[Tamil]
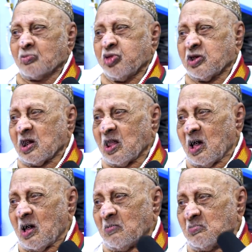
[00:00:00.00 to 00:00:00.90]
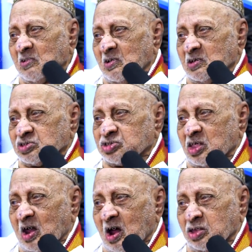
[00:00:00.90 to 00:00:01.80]
அப்துல் கலாம்
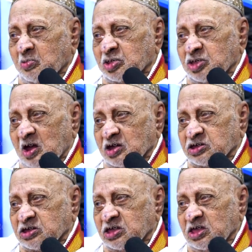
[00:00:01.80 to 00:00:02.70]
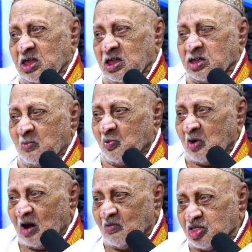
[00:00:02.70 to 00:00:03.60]
ஜனாதிபதியாகி
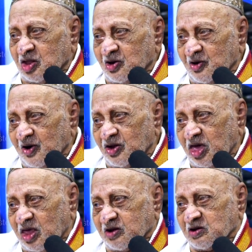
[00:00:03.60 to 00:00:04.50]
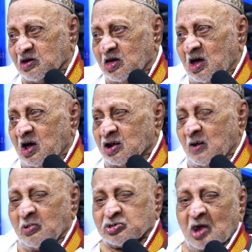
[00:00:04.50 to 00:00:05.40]
முன்னால் வந்து நின்ற நேரம்
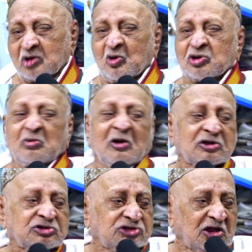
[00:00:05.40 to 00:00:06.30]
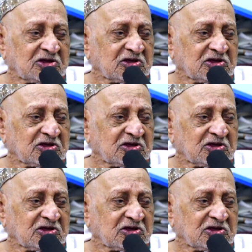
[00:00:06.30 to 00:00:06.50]
ரொம்ப சந்தோஷமாக இருந்துச்சு